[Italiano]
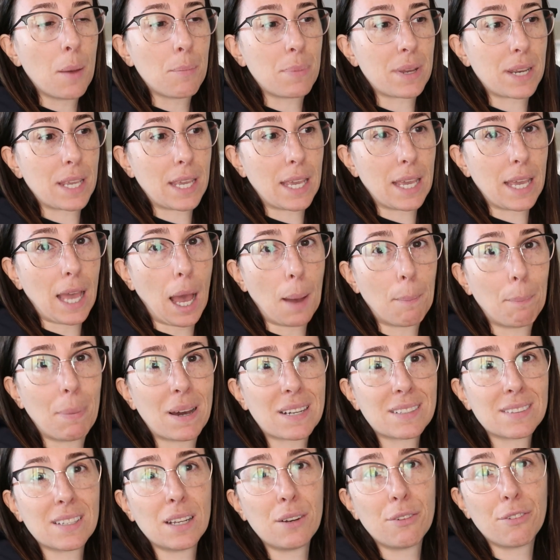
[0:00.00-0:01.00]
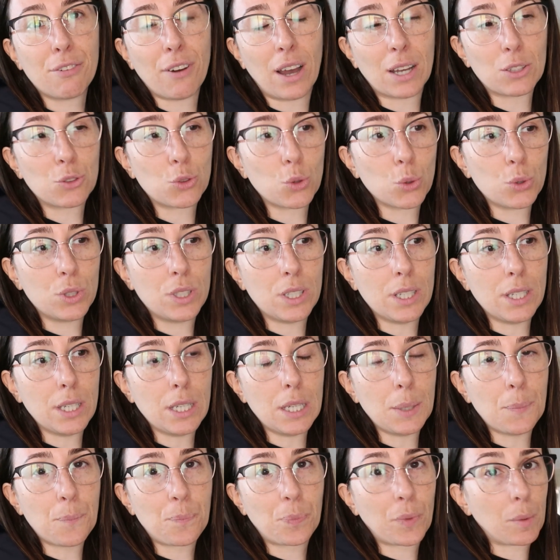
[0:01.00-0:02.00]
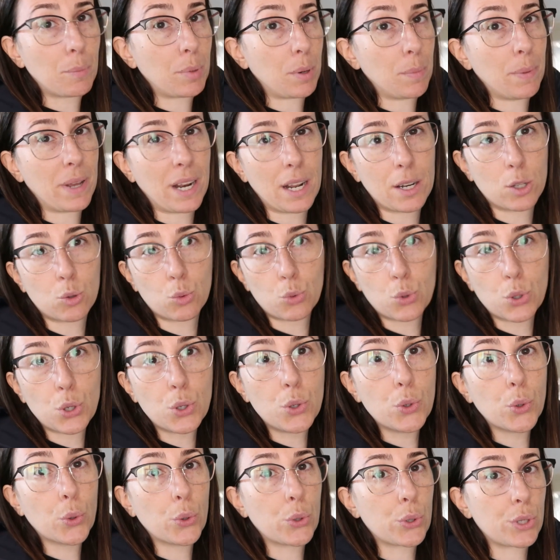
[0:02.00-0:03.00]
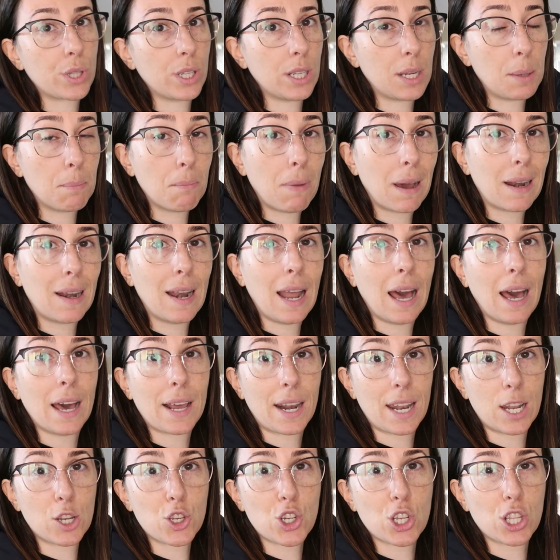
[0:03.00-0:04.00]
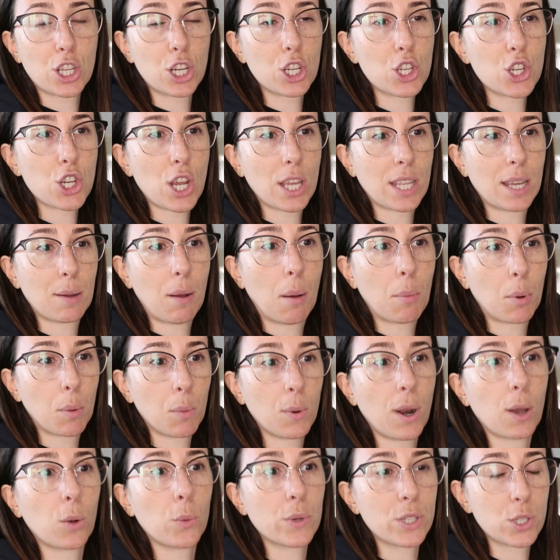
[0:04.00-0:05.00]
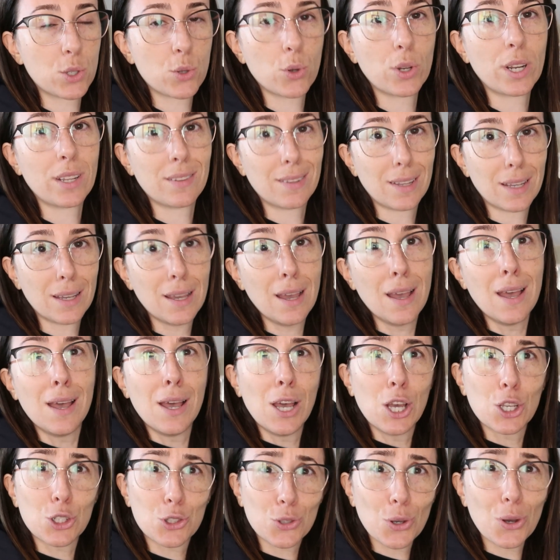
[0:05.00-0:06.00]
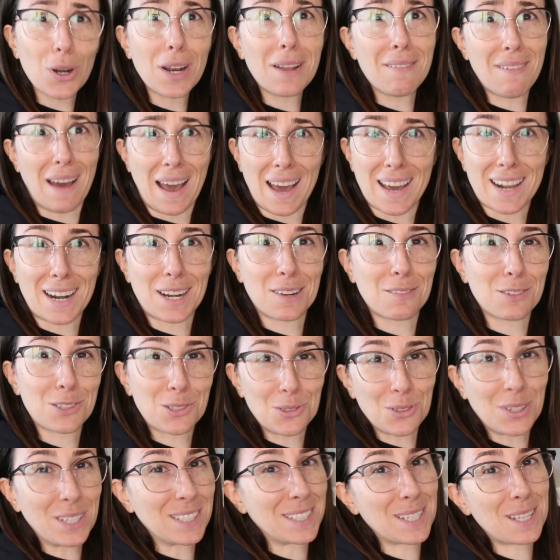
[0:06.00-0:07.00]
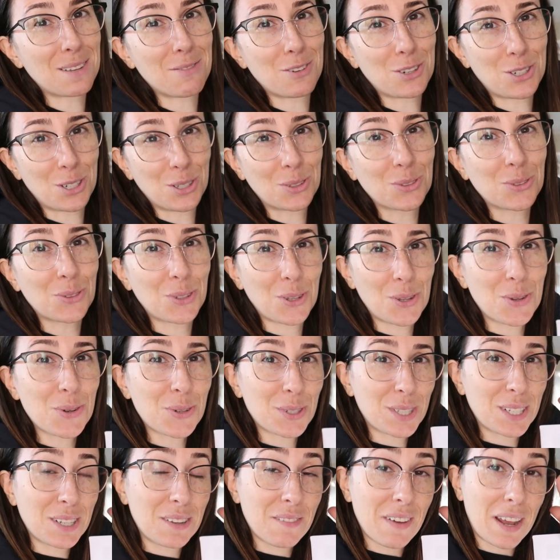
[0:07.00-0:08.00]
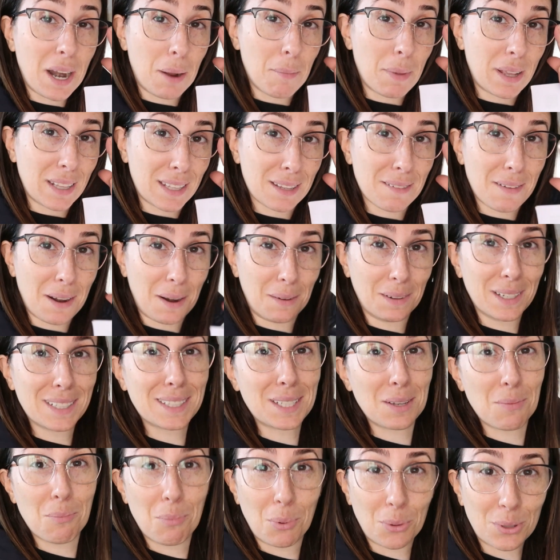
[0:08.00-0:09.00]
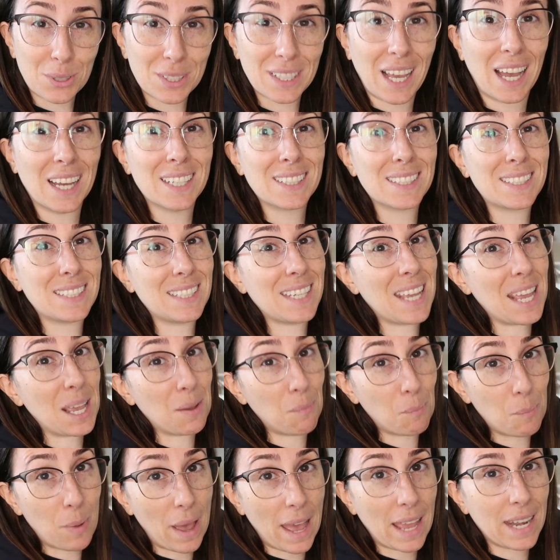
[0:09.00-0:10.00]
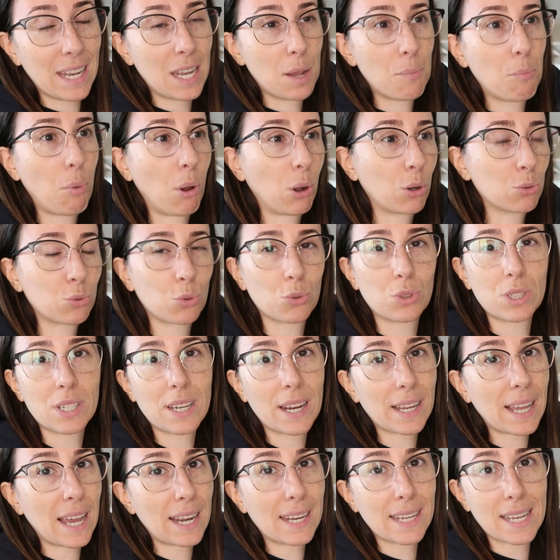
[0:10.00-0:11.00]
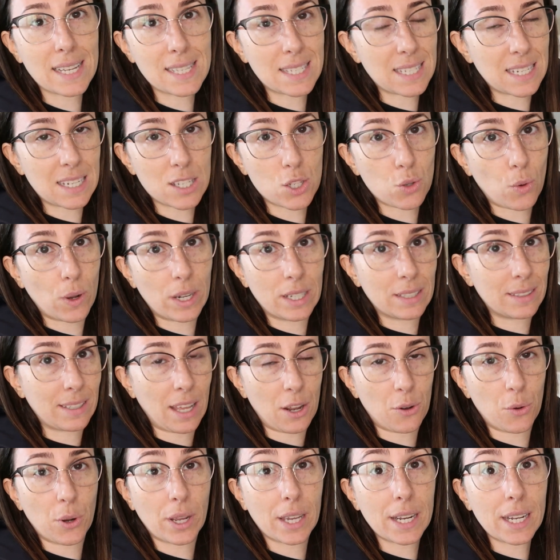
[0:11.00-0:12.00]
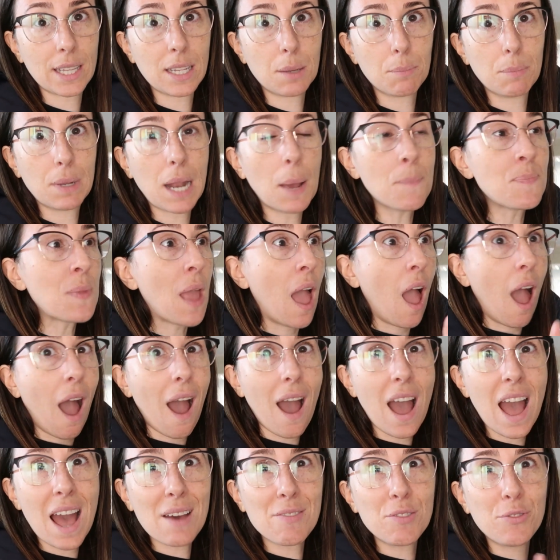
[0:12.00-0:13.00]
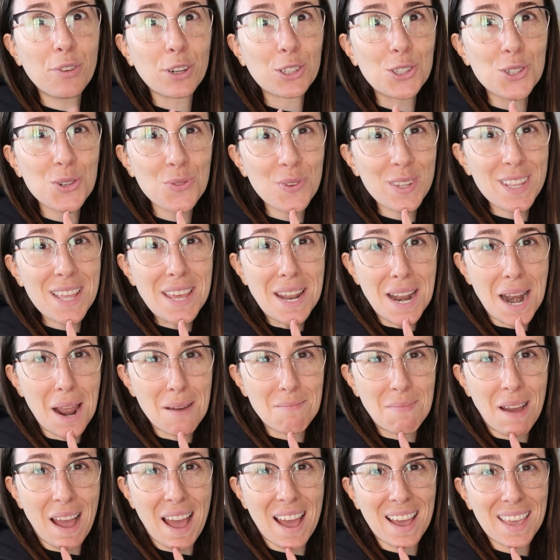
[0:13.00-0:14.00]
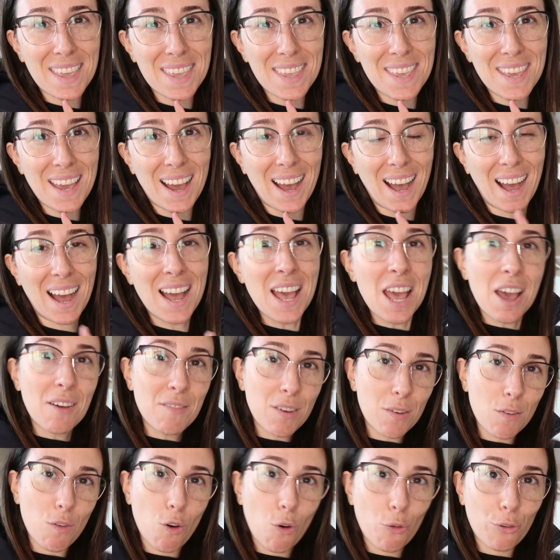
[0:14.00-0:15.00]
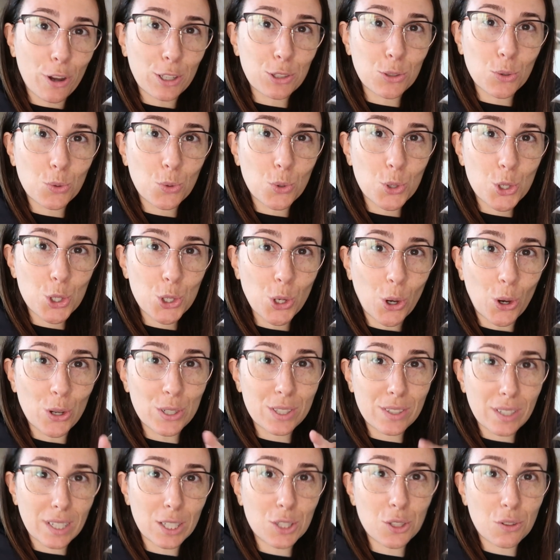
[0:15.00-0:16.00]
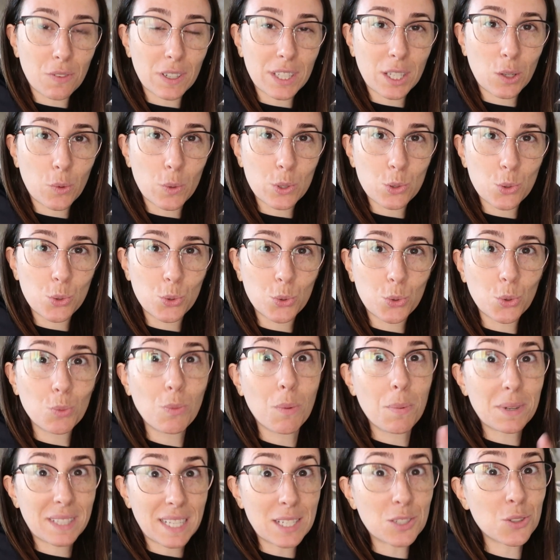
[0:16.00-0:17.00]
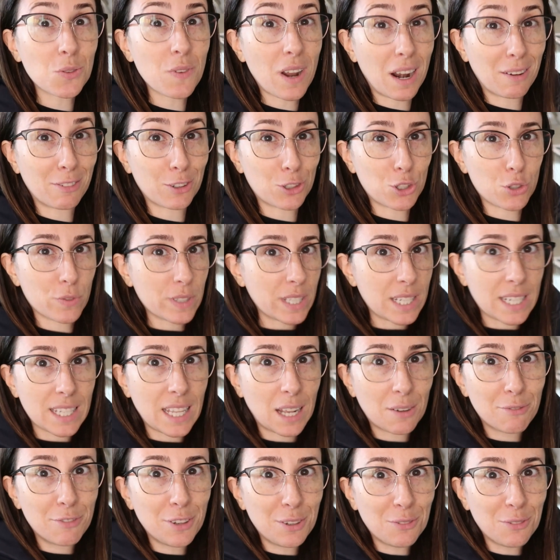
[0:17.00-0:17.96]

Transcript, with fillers: perché a parte il fatto di mm, preparare tutti gli ordini imballarli eccetera eccetera ma proprio la questione di sollevarli visto che state facendo degli ordini veramente veramente veramente importanti e belli e poi con tutti i regali che inserisco all'interno incredibile ah vi faccio vedere la maglia vi avevo fatto uno short che trovate qui su youtube ma adesso ve la faccio vedere dal